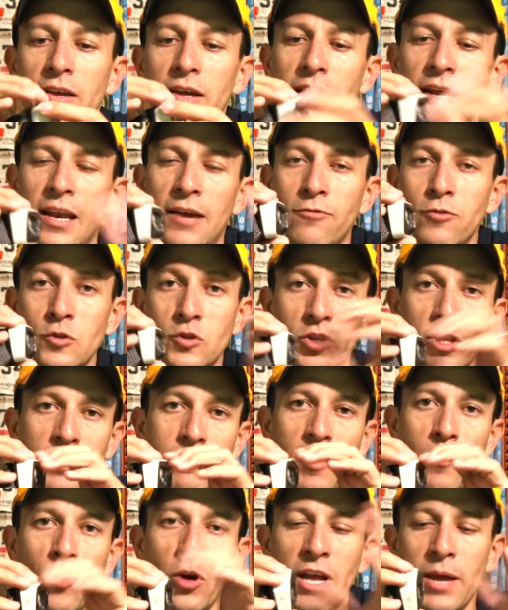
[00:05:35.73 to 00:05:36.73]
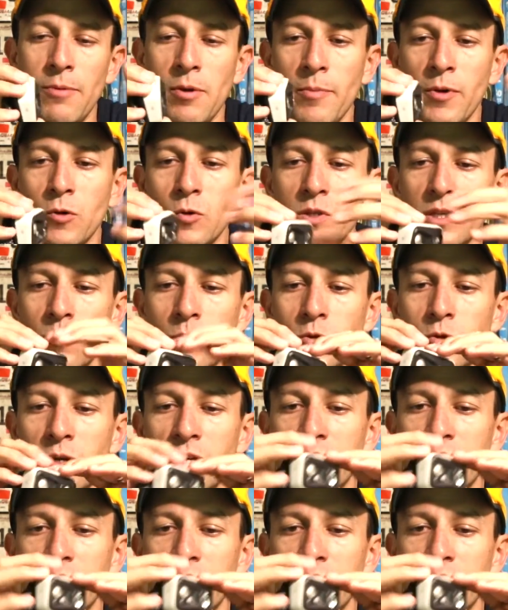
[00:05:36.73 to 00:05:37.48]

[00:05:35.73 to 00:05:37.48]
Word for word: Eh, la función de memoria a mí me gusta mucho